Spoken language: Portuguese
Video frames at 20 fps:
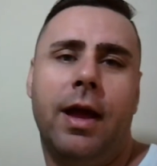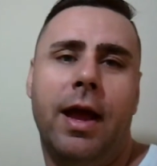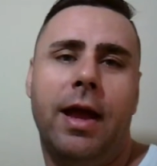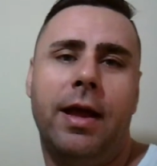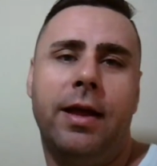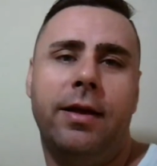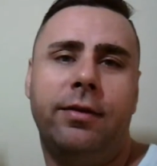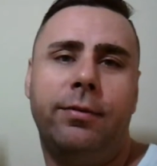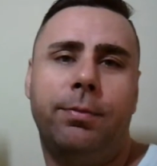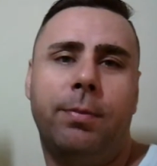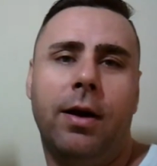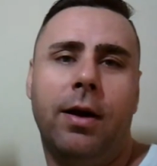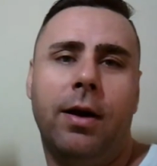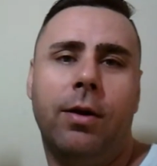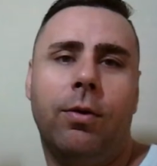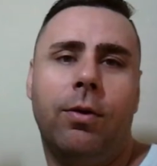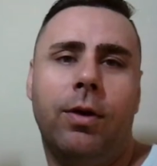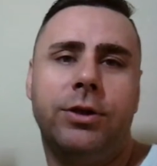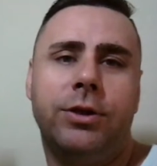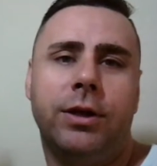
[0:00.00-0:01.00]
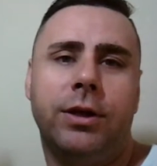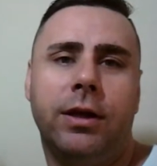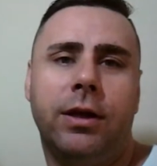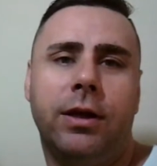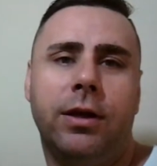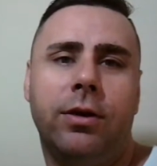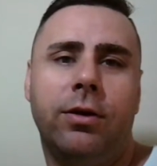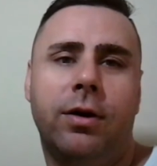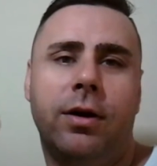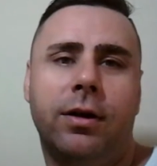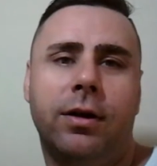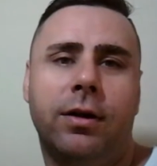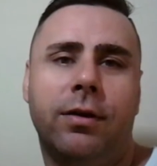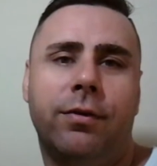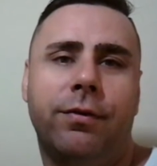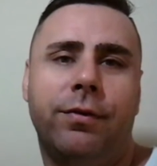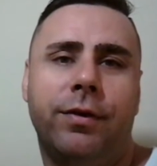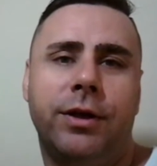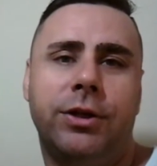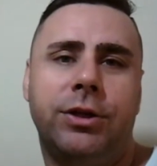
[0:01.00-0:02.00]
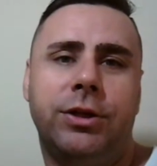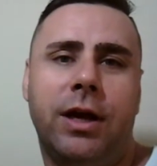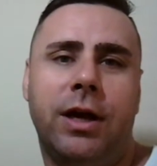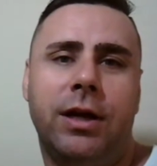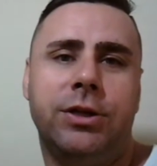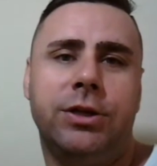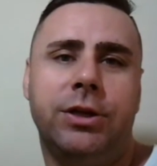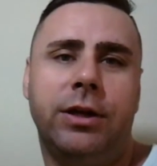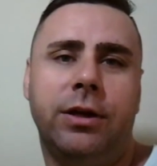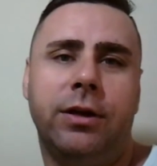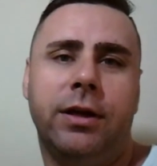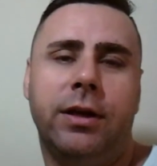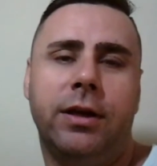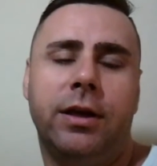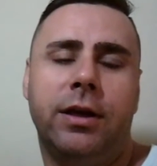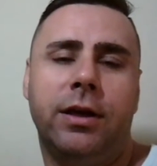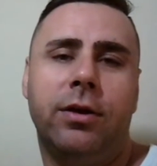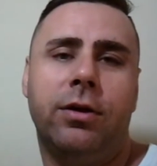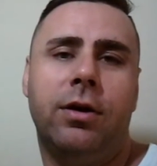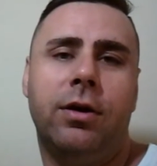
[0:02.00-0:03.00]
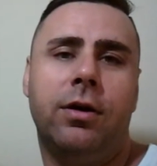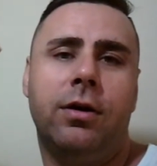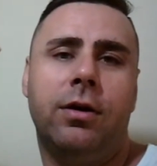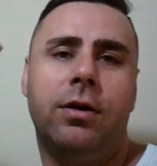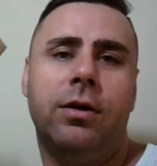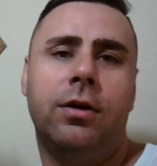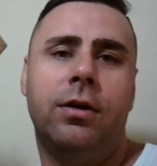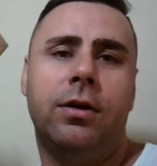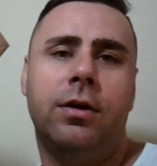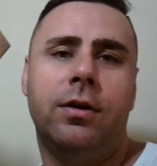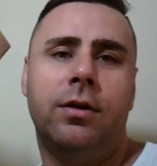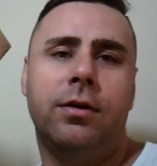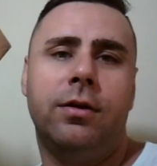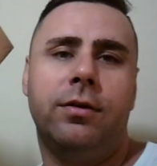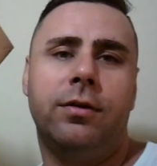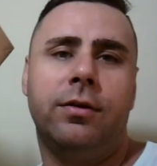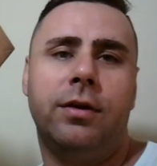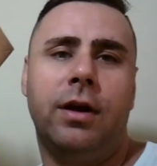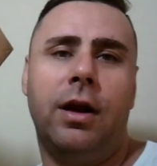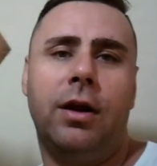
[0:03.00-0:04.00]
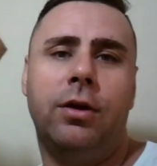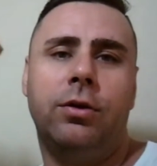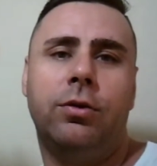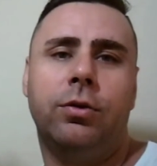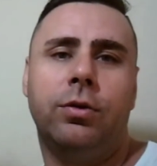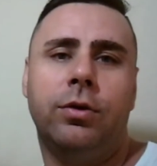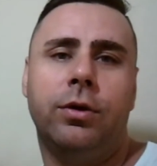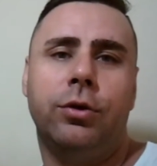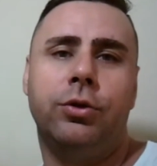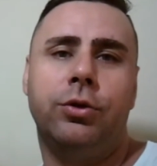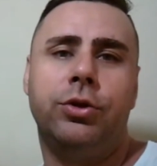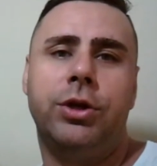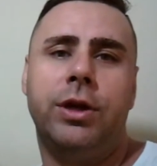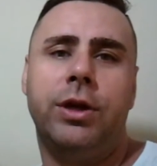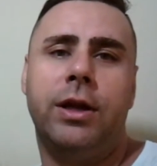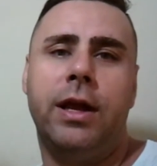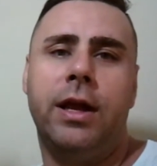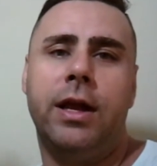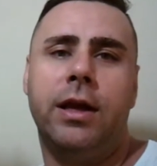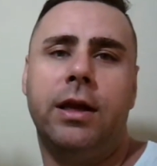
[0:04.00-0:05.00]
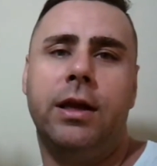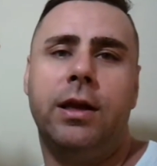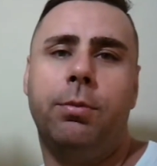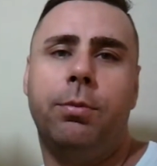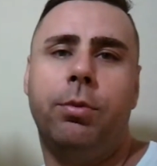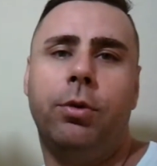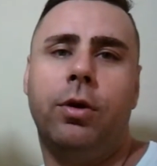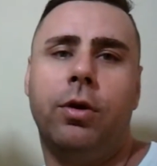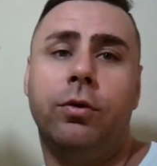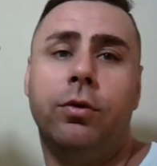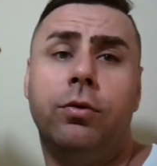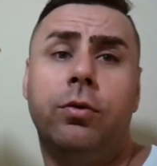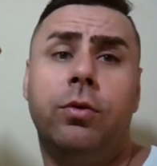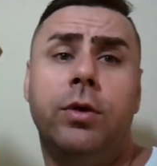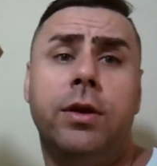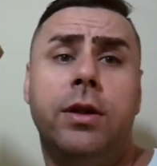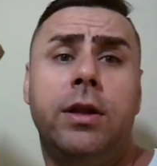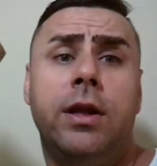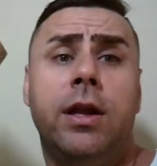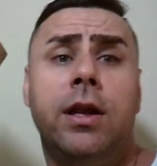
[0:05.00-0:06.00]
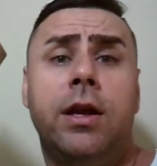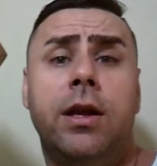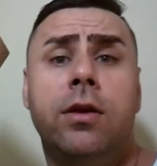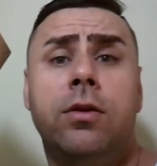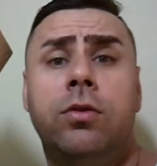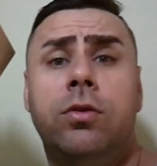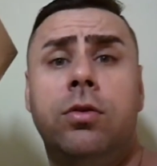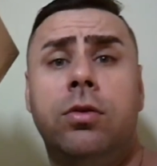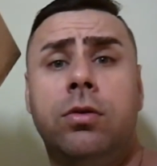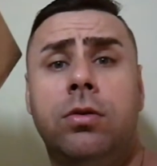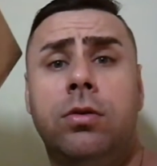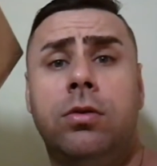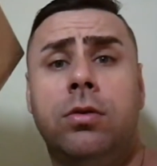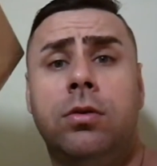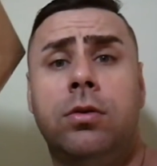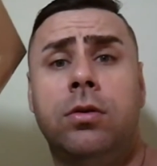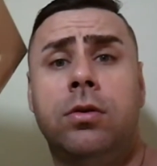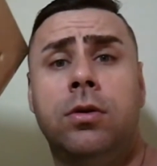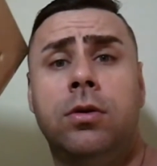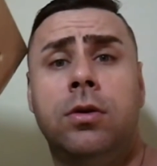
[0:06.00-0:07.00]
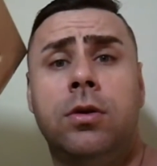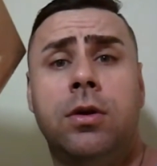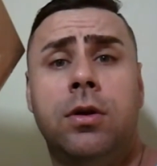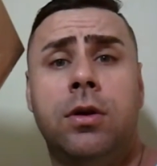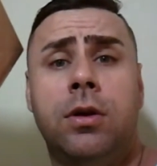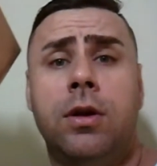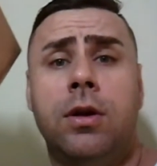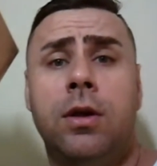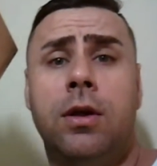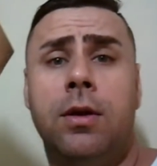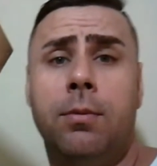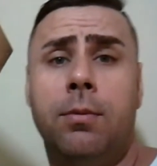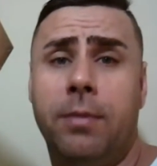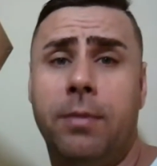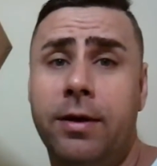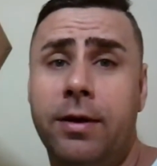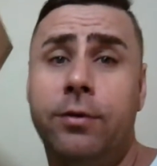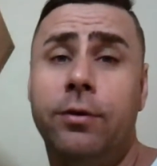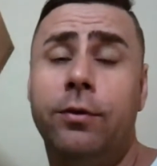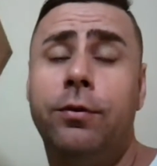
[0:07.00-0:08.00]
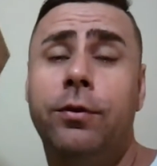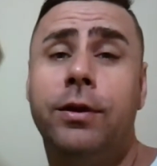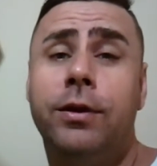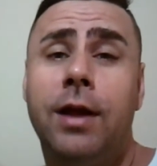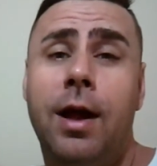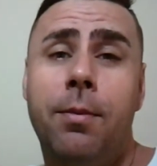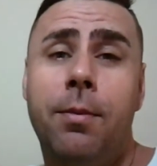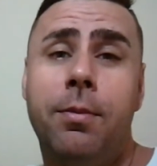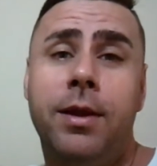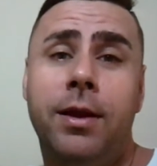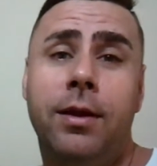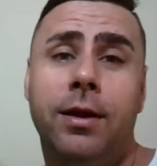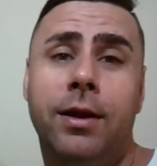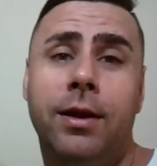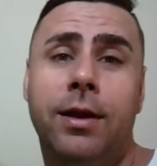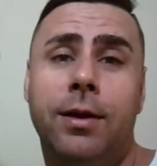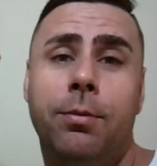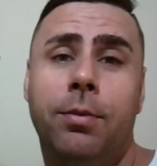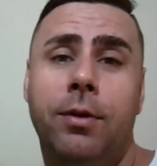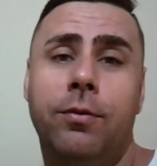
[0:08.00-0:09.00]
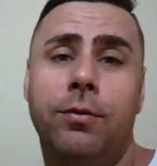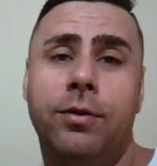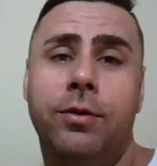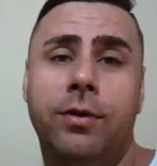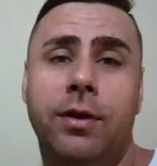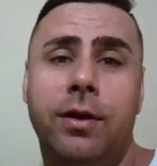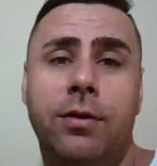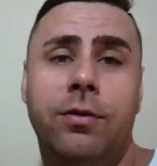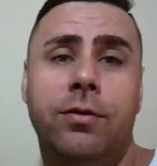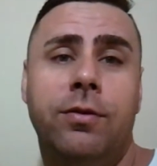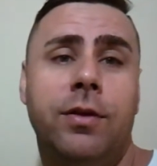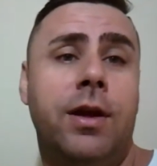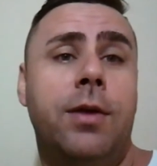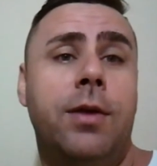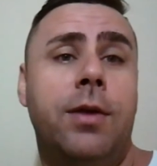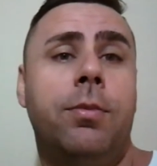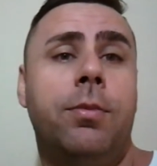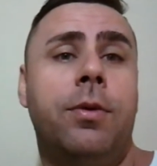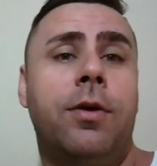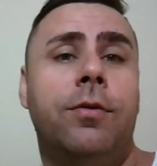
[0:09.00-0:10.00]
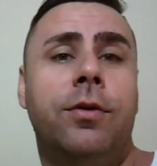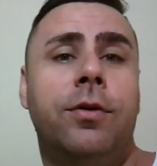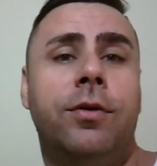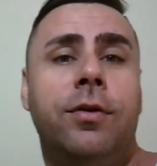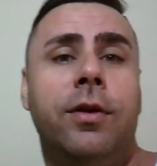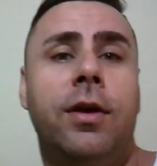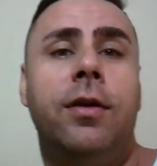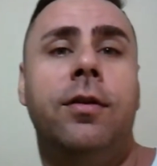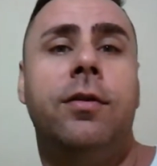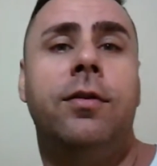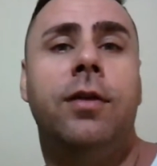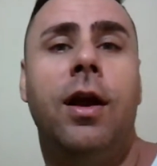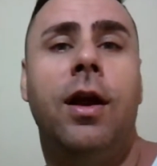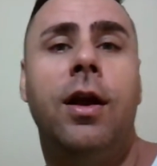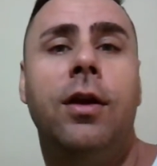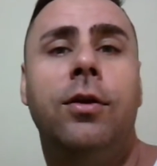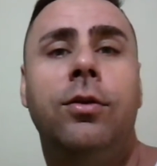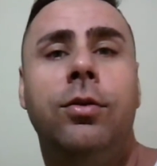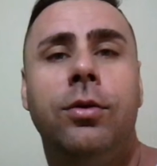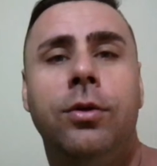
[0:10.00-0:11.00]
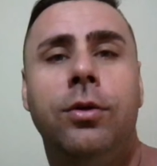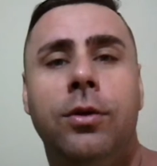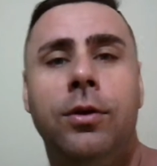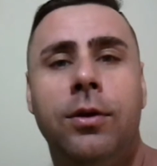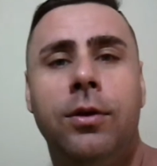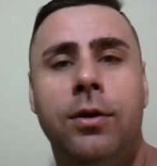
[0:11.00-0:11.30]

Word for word: é esse pacote aqui ó, fechadinho aqui ó, certo? Eu tirei aqui por causa do endereço, mas eu vou estar tá abrindo aqui pra vocês verem aí pra vocês, certo?